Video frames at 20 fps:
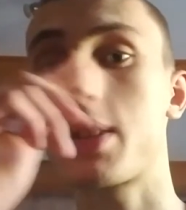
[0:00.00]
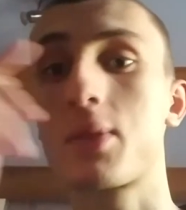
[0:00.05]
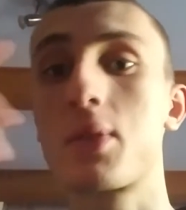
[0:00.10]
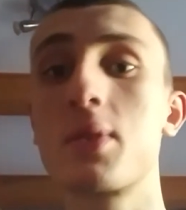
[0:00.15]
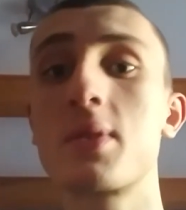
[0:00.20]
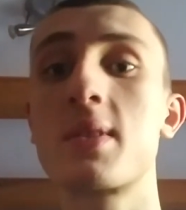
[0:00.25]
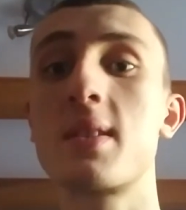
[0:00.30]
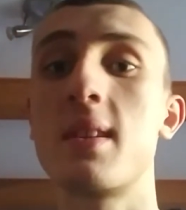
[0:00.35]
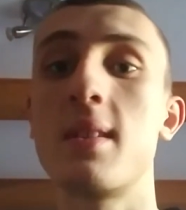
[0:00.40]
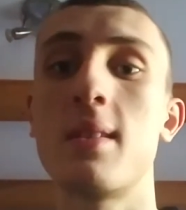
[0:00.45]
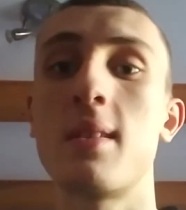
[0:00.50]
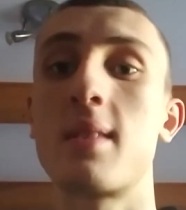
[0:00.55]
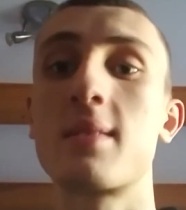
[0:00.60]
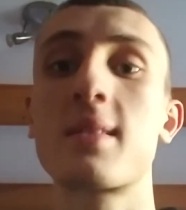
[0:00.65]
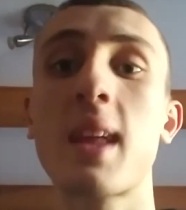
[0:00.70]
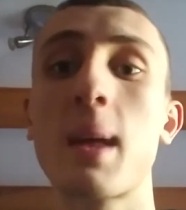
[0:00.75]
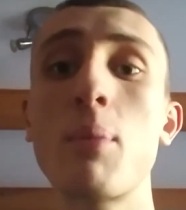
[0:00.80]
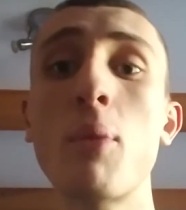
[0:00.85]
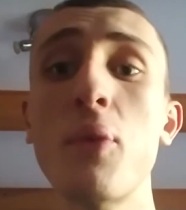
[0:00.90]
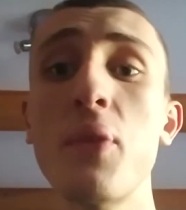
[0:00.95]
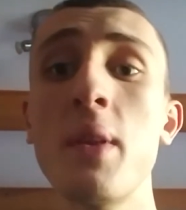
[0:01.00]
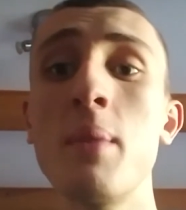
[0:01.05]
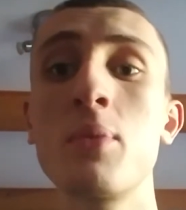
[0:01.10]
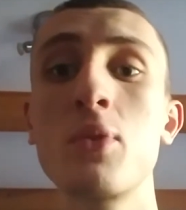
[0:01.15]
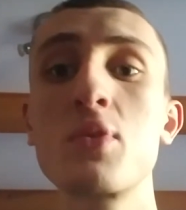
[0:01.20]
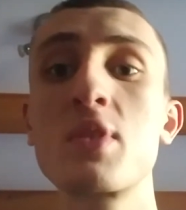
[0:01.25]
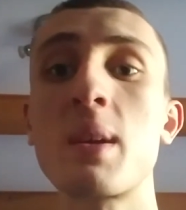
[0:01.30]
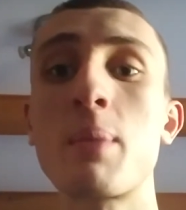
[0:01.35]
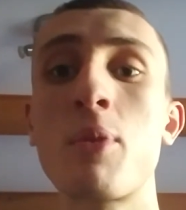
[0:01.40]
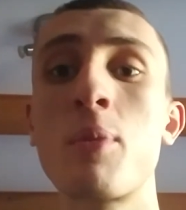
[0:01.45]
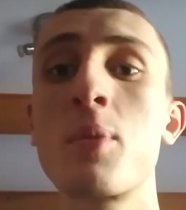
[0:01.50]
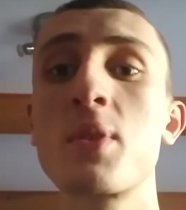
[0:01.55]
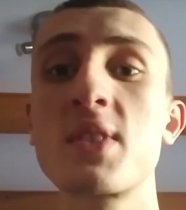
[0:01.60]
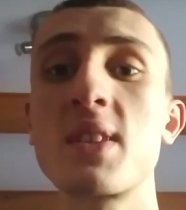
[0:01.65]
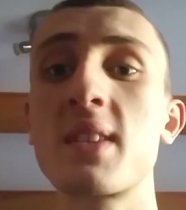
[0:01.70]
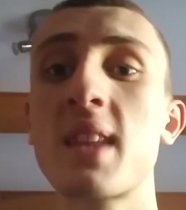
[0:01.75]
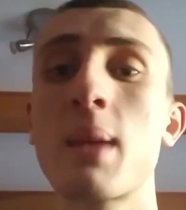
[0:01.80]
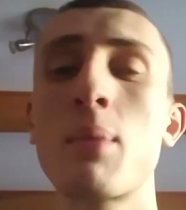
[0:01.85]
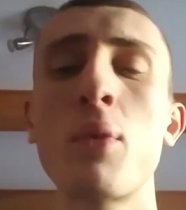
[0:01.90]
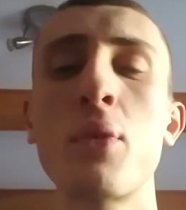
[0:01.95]
que c'est un très bon film tout simplement c'est un
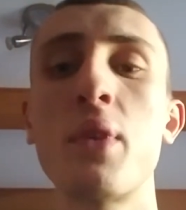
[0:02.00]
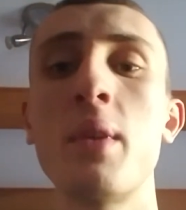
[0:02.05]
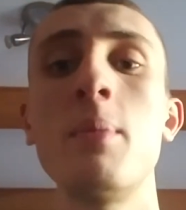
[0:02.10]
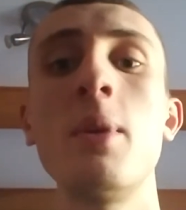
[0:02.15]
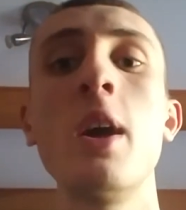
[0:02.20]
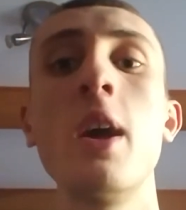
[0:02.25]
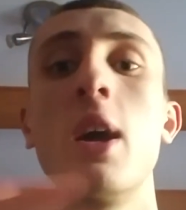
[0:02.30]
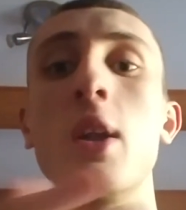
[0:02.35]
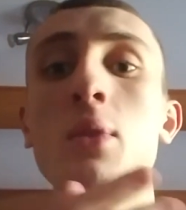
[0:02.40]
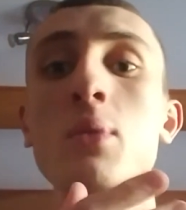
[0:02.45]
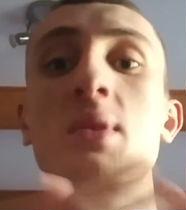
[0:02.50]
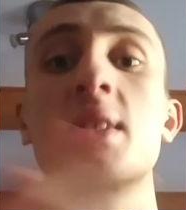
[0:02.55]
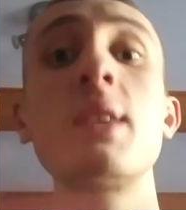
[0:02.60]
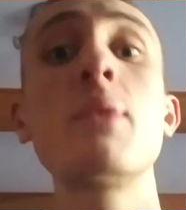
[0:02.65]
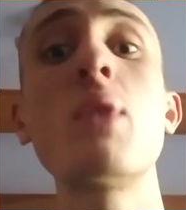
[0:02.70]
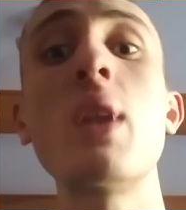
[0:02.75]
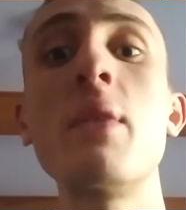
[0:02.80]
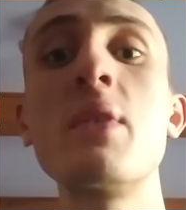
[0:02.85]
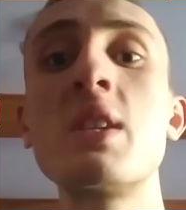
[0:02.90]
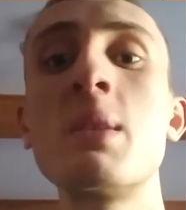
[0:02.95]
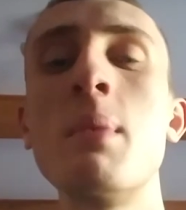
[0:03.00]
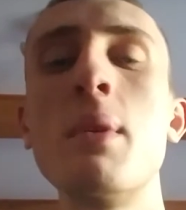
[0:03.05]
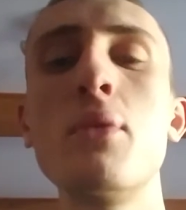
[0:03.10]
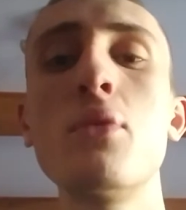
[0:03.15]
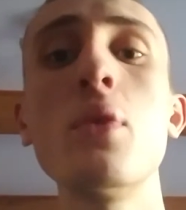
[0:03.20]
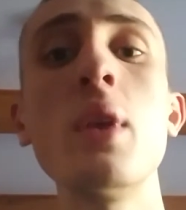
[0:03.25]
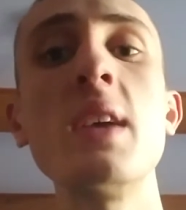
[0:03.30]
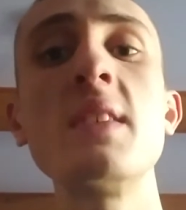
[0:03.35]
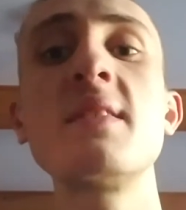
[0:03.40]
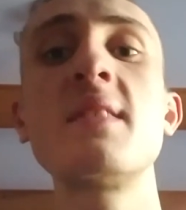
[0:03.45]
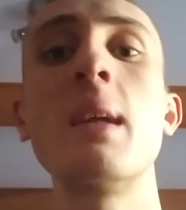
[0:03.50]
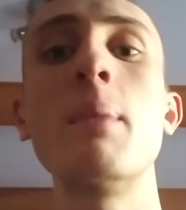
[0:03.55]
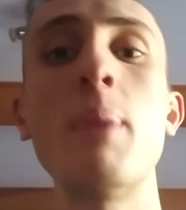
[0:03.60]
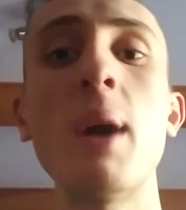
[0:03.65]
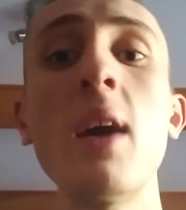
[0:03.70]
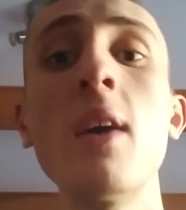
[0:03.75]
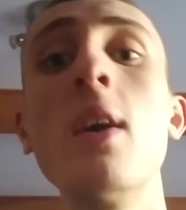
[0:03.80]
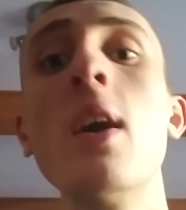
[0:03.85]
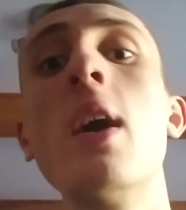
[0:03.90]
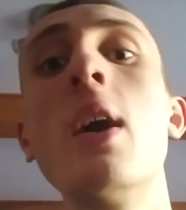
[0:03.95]
très bon film donc si vous l'avez jamais vu n'hésitez
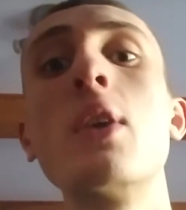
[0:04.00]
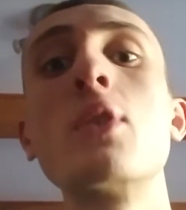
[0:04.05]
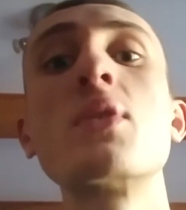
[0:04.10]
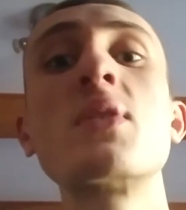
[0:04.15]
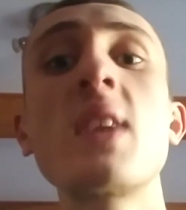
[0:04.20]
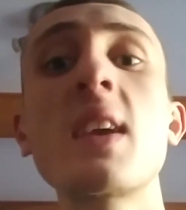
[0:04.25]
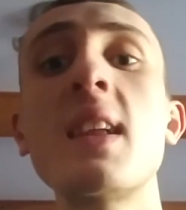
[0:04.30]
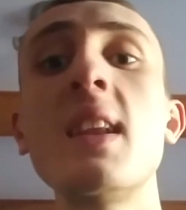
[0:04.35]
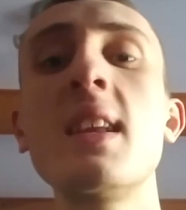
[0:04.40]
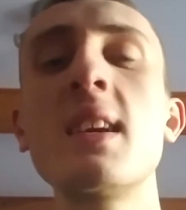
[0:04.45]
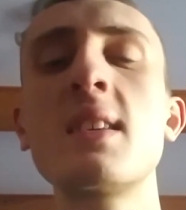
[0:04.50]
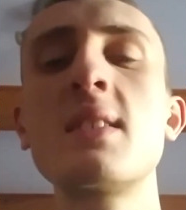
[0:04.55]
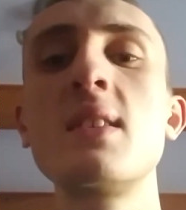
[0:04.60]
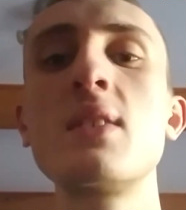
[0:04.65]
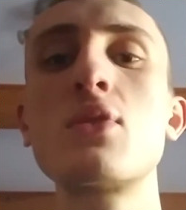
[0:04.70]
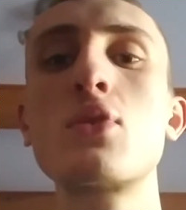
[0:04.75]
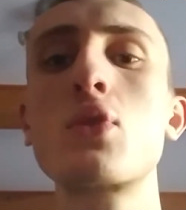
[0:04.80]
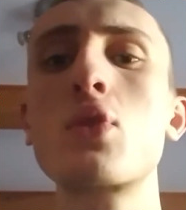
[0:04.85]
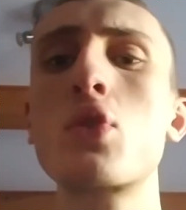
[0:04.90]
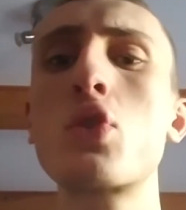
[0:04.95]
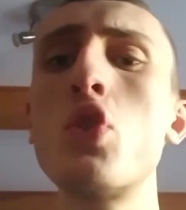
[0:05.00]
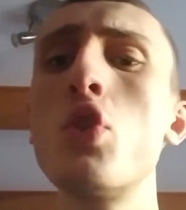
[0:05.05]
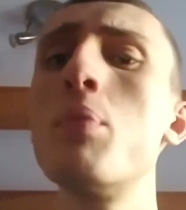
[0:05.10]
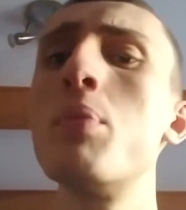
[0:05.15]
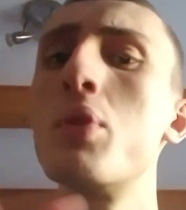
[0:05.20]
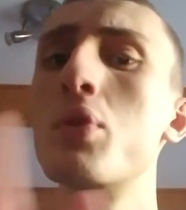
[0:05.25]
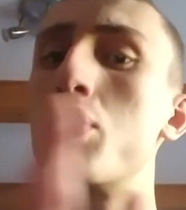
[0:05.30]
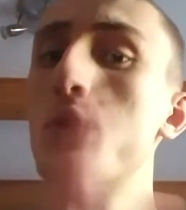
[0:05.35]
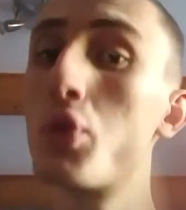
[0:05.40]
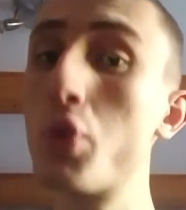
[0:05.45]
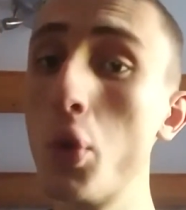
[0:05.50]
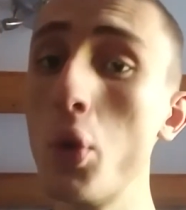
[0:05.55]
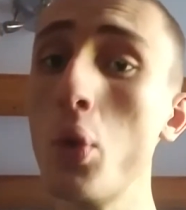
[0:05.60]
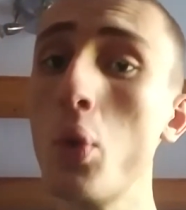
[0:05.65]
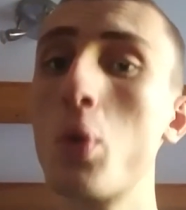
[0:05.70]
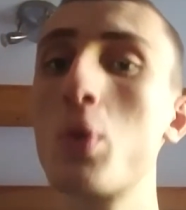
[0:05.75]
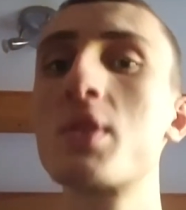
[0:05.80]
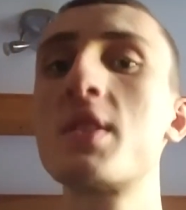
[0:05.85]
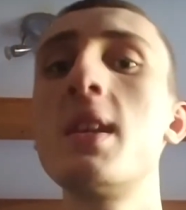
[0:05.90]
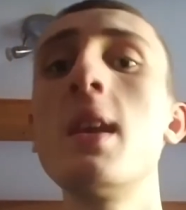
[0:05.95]
pas je sais qu'il existe Cube 2
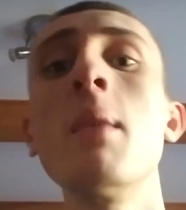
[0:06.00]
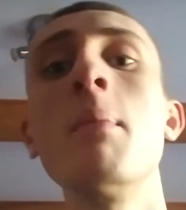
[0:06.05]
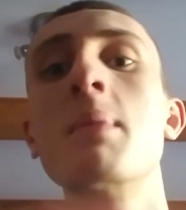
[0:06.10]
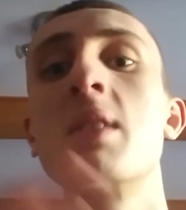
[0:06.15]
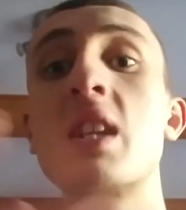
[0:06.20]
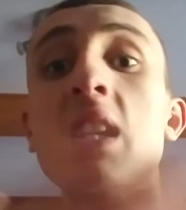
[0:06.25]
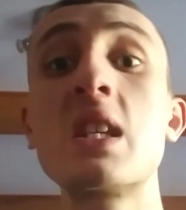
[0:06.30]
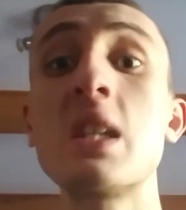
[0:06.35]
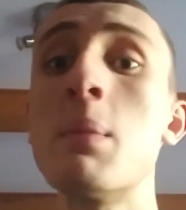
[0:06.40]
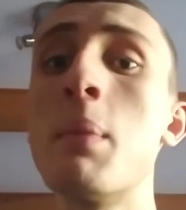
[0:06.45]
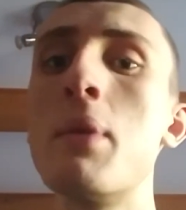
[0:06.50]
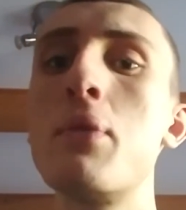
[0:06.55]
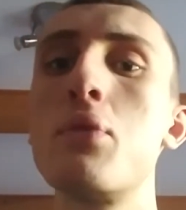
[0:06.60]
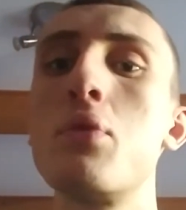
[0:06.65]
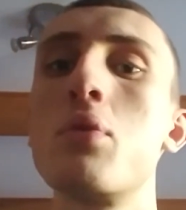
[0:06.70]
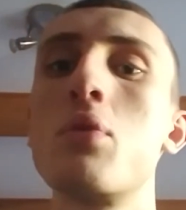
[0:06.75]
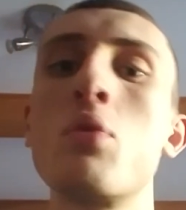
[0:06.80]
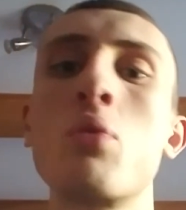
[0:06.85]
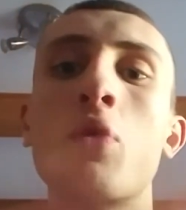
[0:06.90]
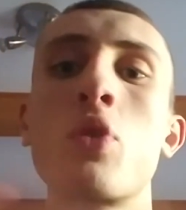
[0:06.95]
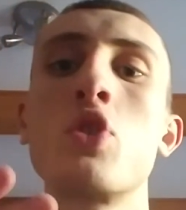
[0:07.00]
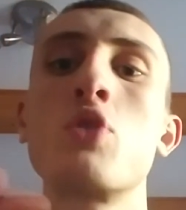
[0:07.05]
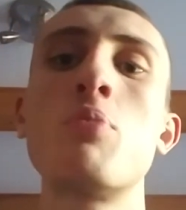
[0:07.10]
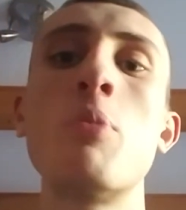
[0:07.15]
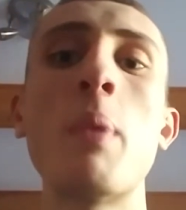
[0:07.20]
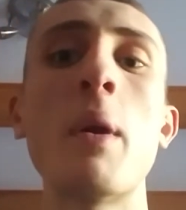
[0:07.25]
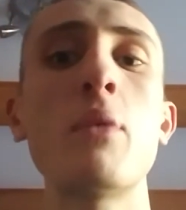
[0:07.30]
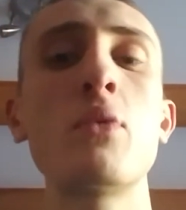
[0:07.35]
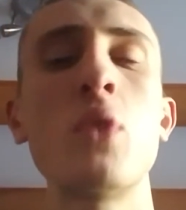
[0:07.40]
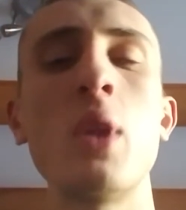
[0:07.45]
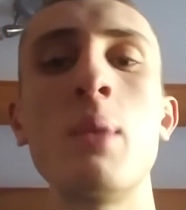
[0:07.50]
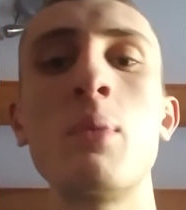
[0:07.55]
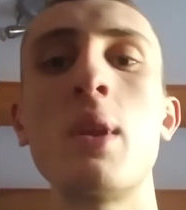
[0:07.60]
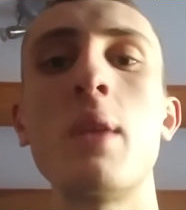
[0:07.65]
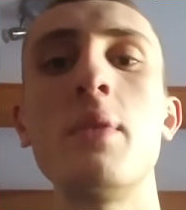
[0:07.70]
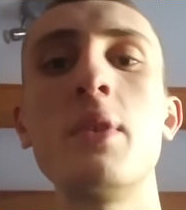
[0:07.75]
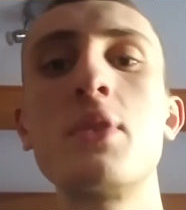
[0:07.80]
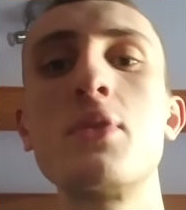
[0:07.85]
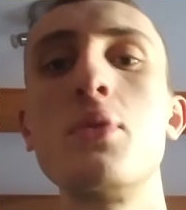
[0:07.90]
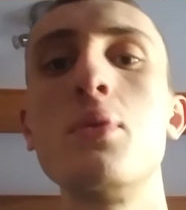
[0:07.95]
aussi mais je l'ai jamais vu donc je euh, je peux pas vous donner mon
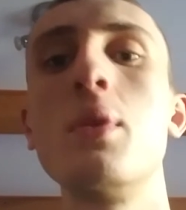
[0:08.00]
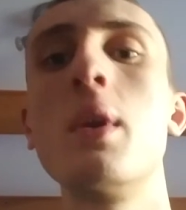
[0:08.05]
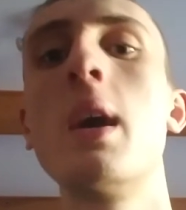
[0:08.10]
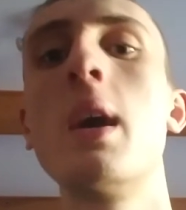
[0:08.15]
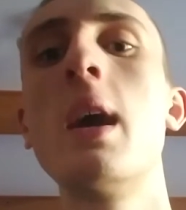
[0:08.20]
avis dessus